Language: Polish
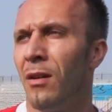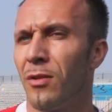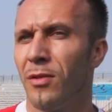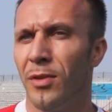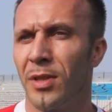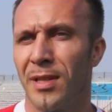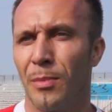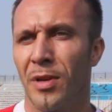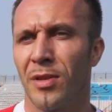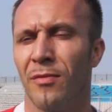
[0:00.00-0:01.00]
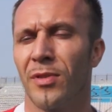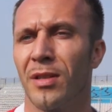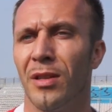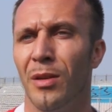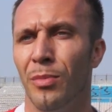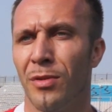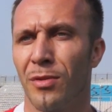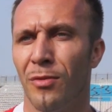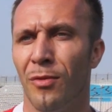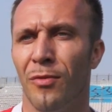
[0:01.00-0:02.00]
Oczywiście zapraszam wszystkich
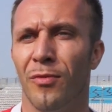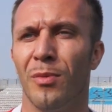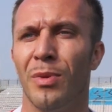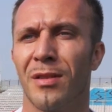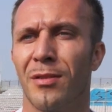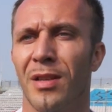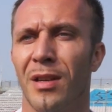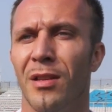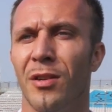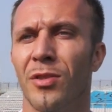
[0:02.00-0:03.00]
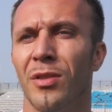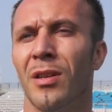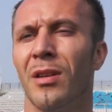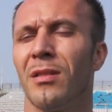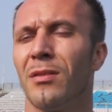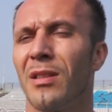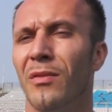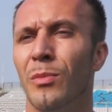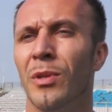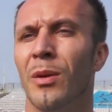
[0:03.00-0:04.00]
kibiców bardzo serdecznie.
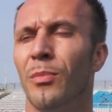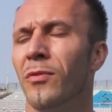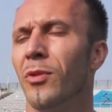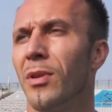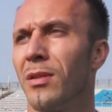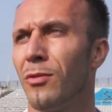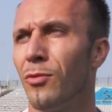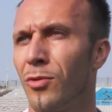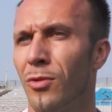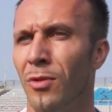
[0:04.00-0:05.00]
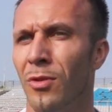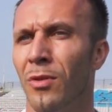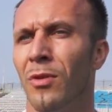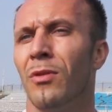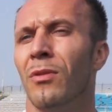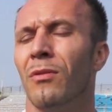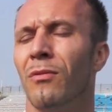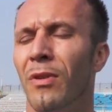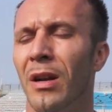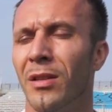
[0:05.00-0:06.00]
Zostawimy na pewno bardzo dużo
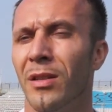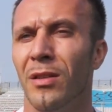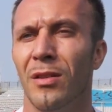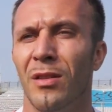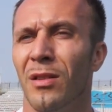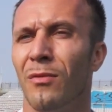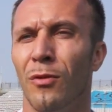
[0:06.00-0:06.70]
walki,